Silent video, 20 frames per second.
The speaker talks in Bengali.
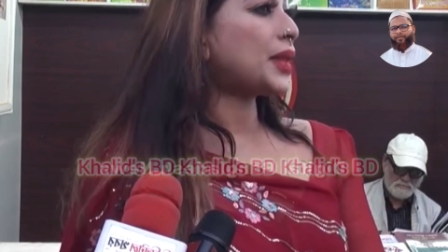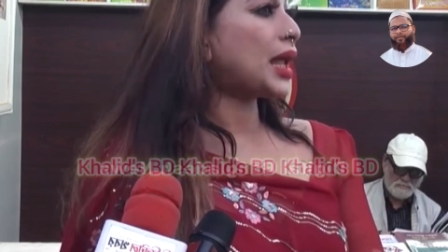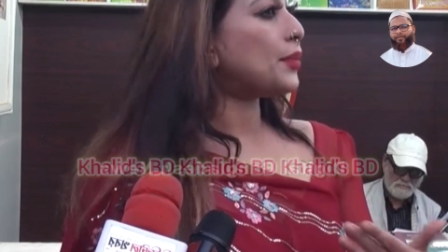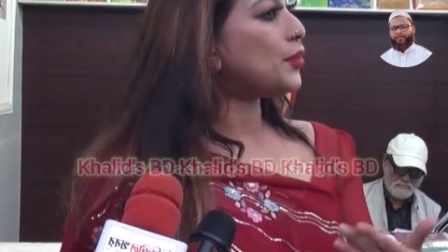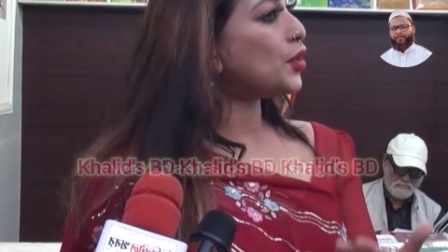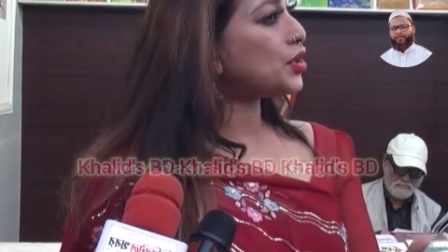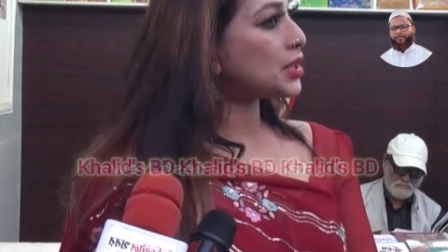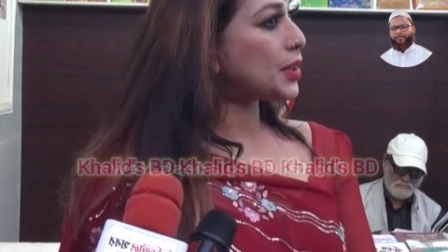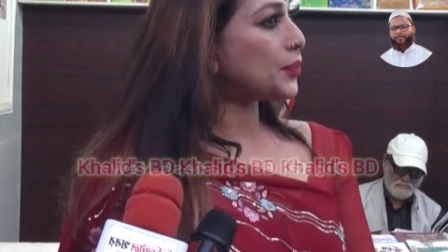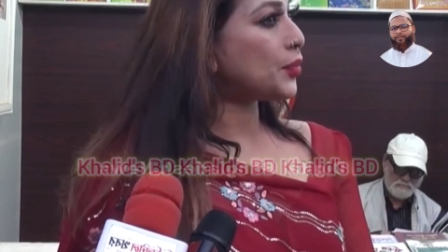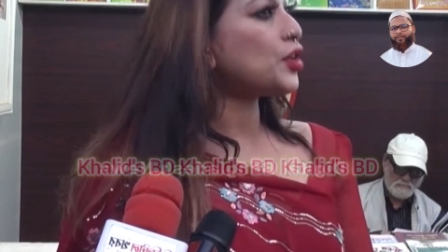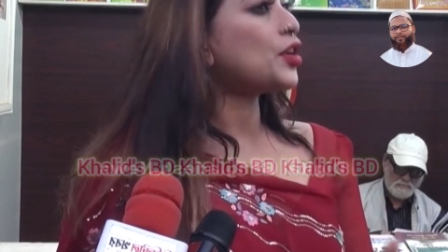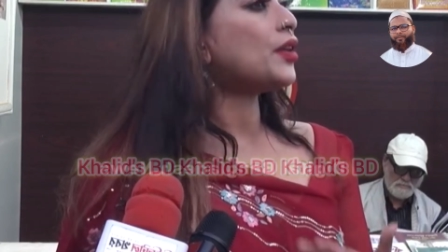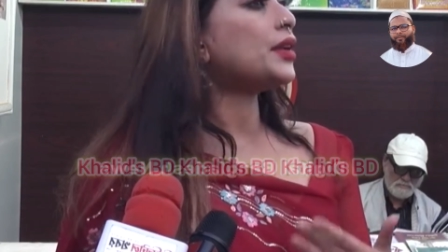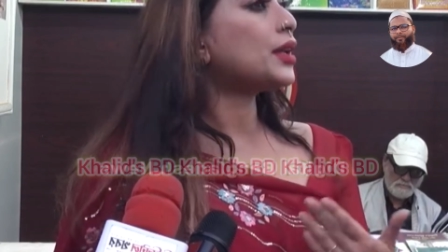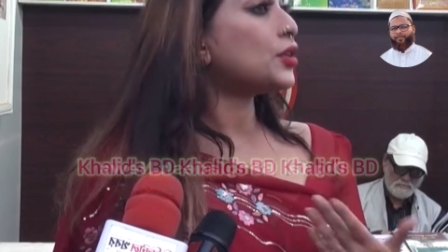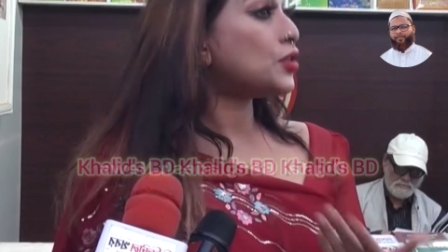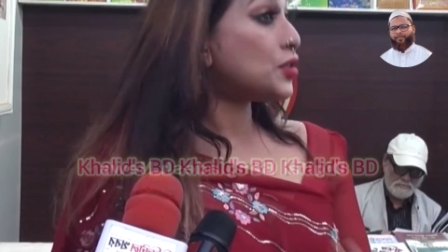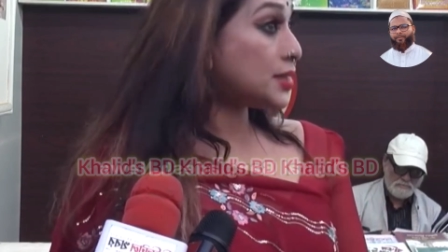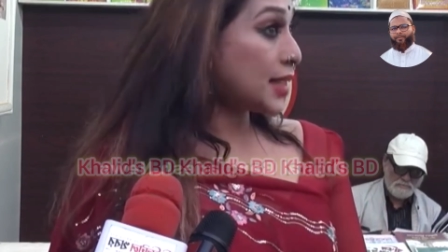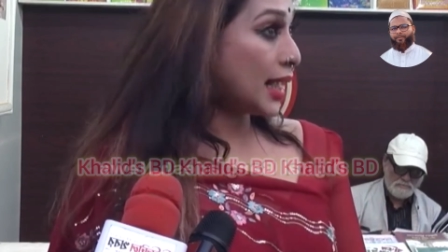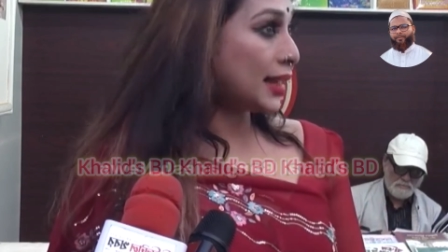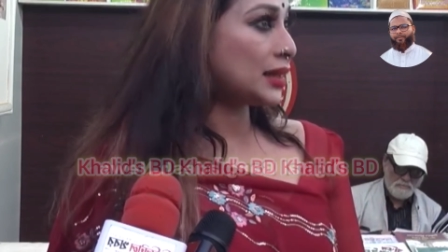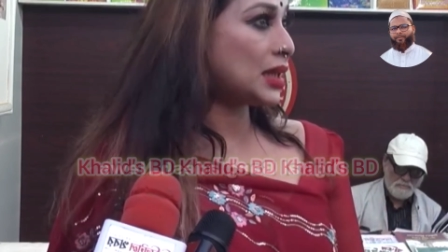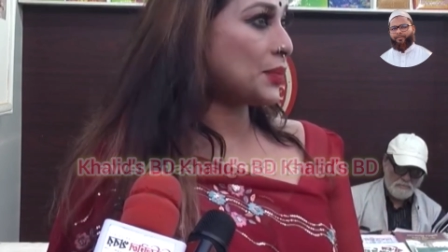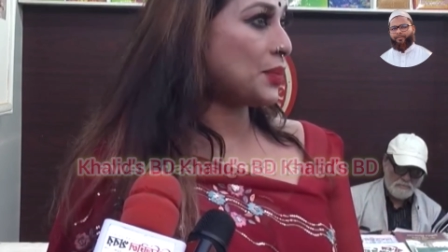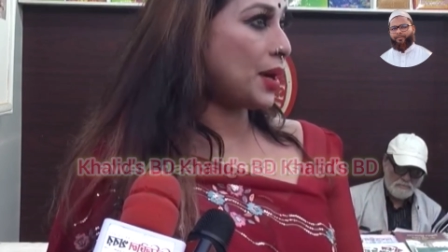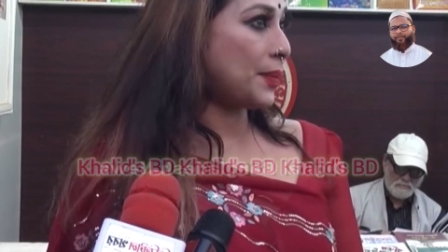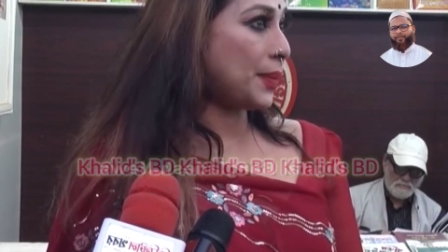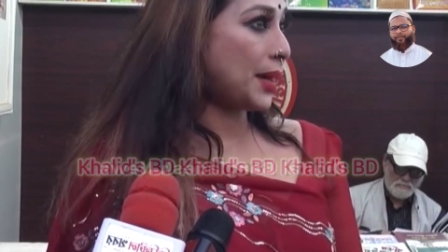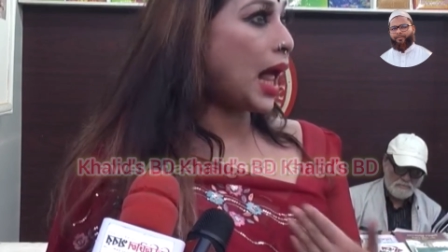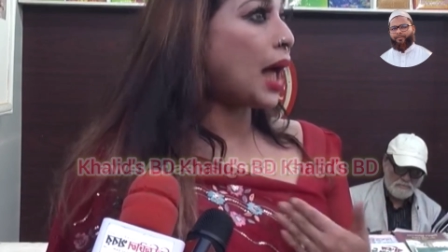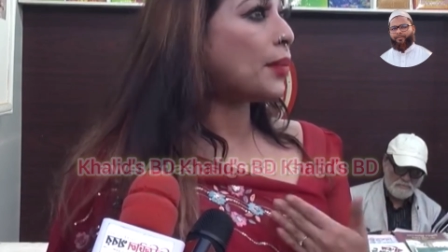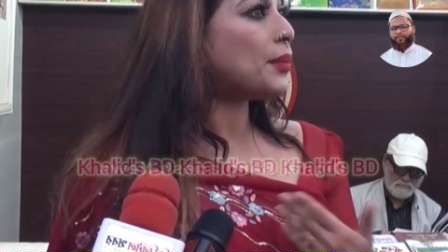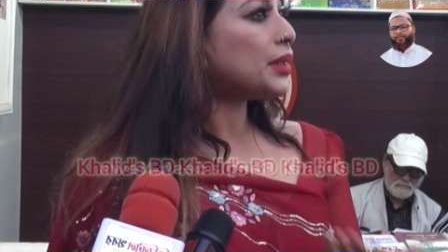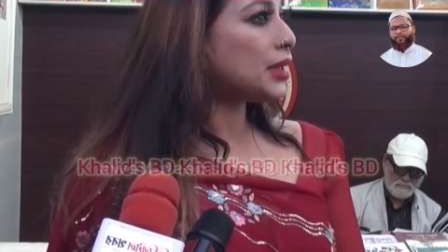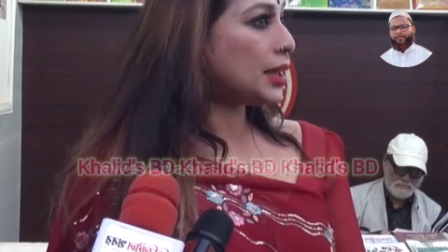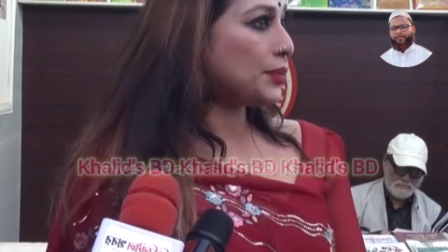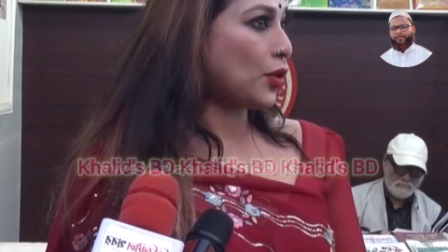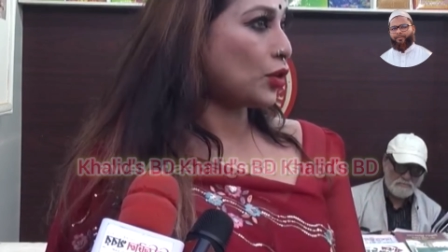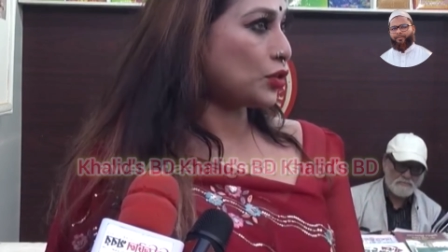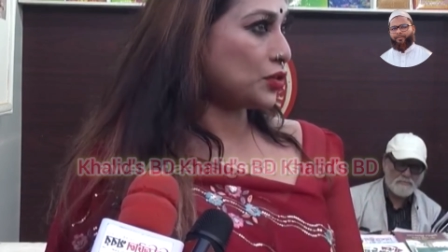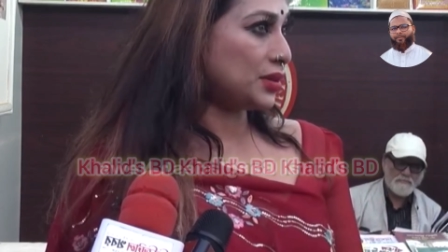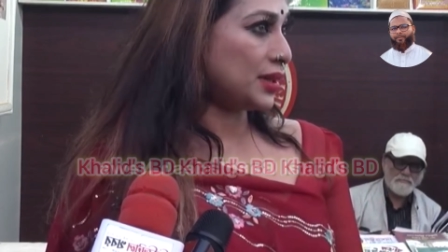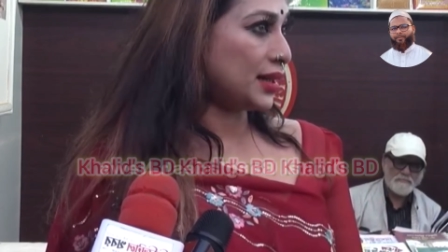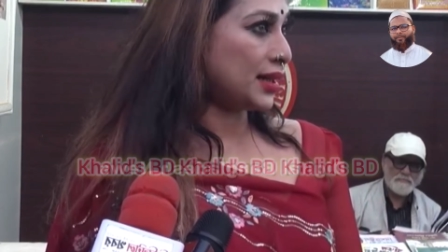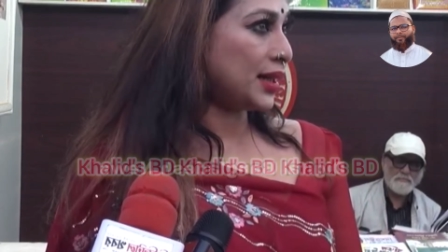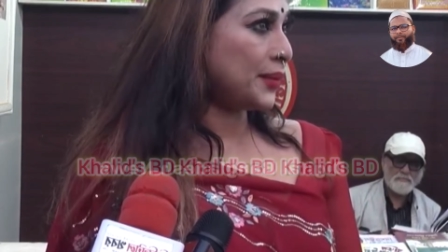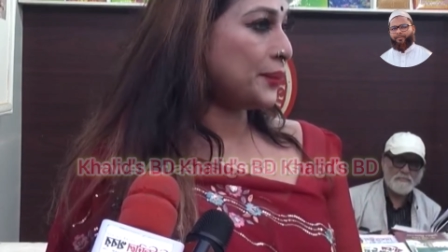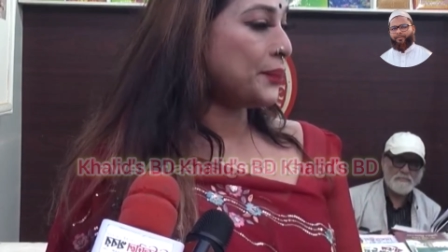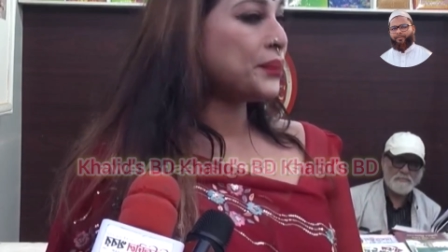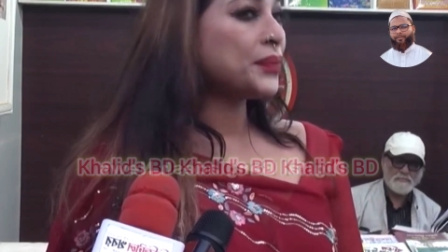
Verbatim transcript: এই বইটা পড়ে অনেক কিছু জানতে পারবেন আমাদের পক্ষ থেকে